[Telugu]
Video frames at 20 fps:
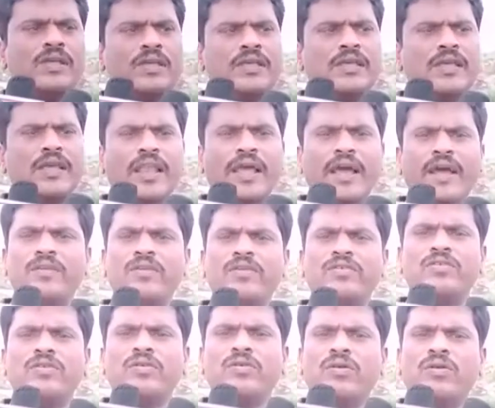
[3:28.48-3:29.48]
ఈ ల్యాండ్
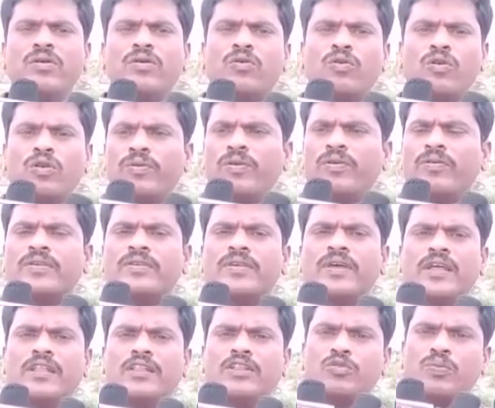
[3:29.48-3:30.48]
విషయంలో కుల వివక్ష
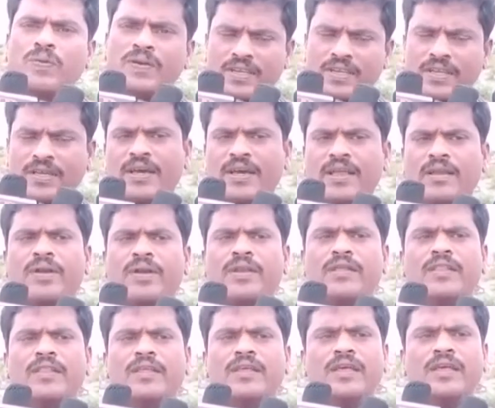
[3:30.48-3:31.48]
అనేది స్పష్టంగా
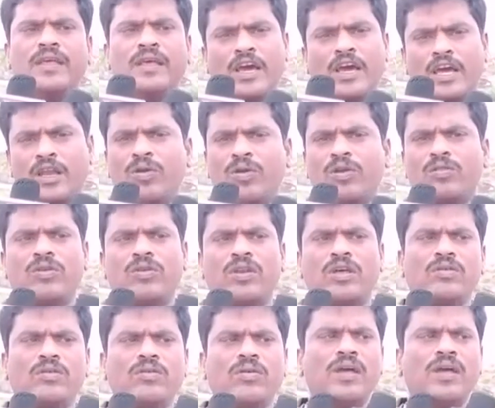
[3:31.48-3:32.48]
కనబడింది
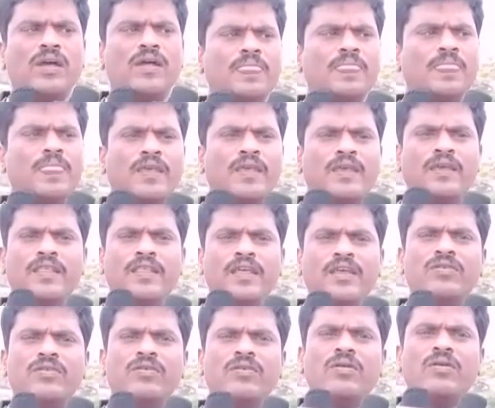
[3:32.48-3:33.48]
కనబడుతున్నది కూడా ఈ
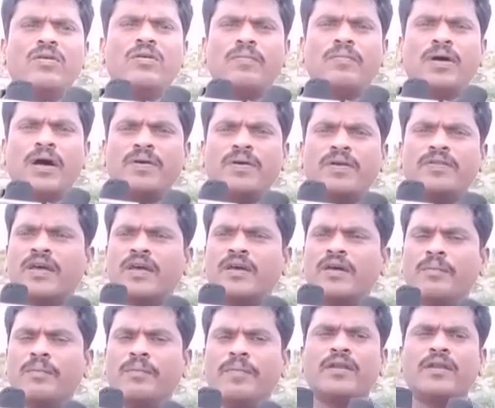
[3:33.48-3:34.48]
దేశంలో
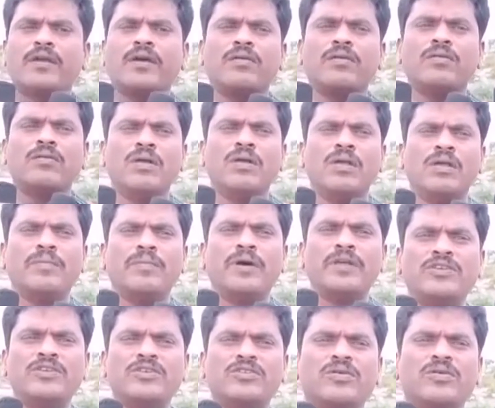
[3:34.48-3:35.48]
బాబాసాహెబ్ అంబేద్కర్
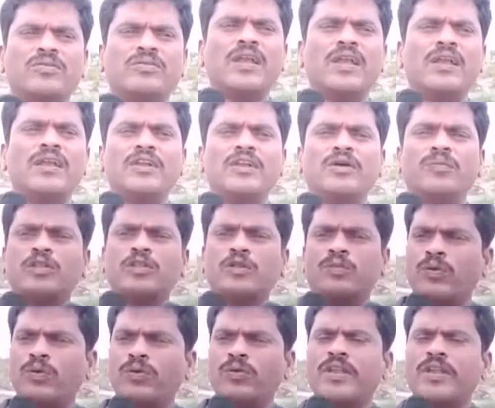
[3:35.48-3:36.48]
పద్దెనిమిది సంవత్సరాలు నిన్న ప్రతి
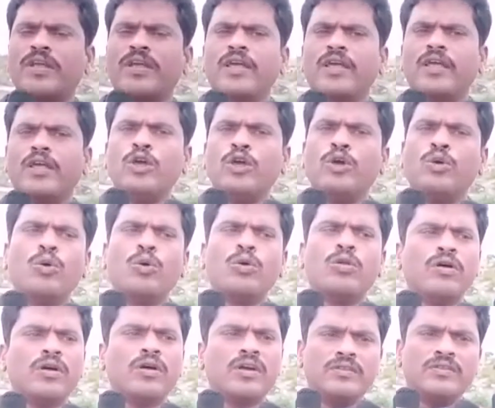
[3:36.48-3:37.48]
పౌరుడికి ఓటు
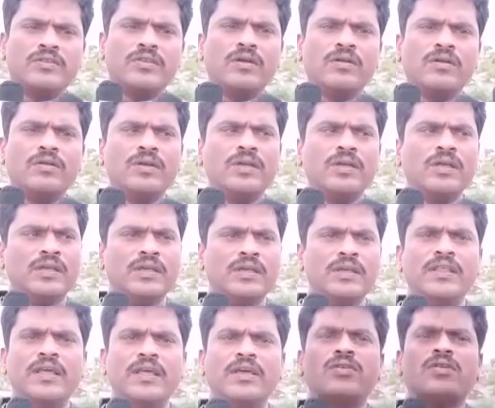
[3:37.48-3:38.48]
హక్కు ఇచ్చాడు
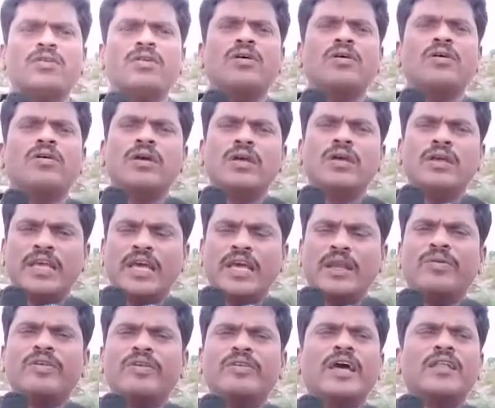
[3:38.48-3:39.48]
ఈ దేశంలో
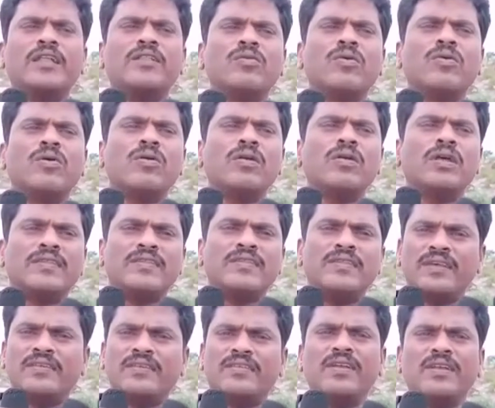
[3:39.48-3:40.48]
ఎనభై శాతం ఓట్లు
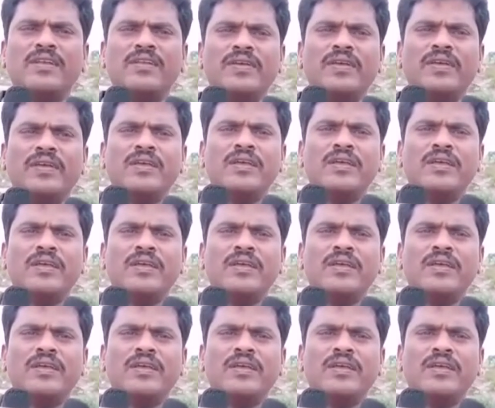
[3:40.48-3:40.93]
ఎస్సీ ఎస్టీలవి